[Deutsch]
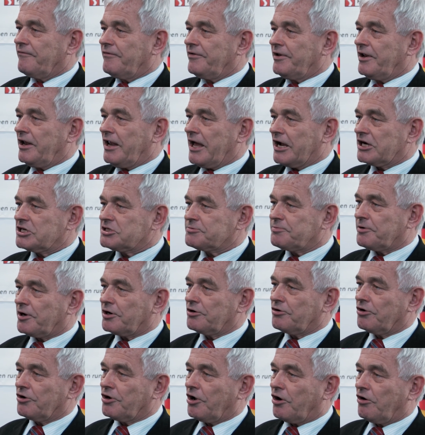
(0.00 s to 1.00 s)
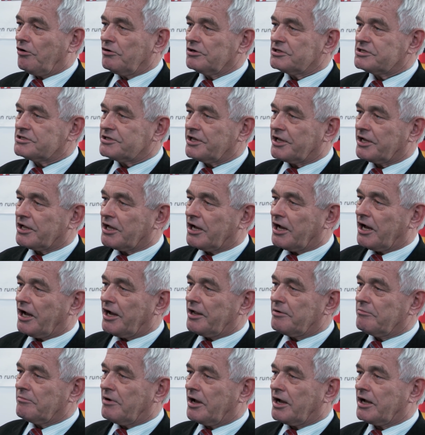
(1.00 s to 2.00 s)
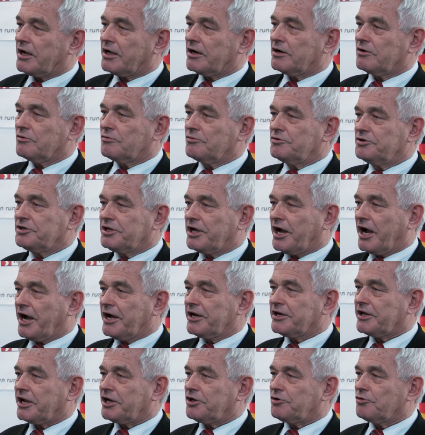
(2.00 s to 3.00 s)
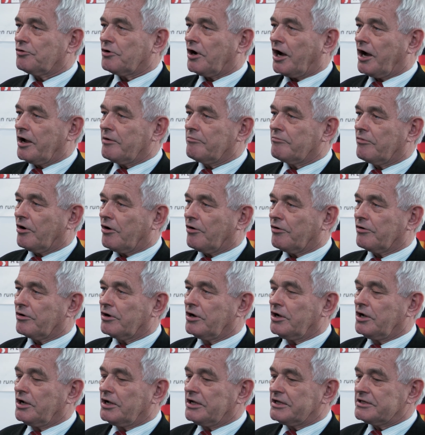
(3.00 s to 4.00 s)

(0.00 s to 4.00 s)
einen Lackspann oder Holzdecke reinmachen und die Einrichtung einbauen.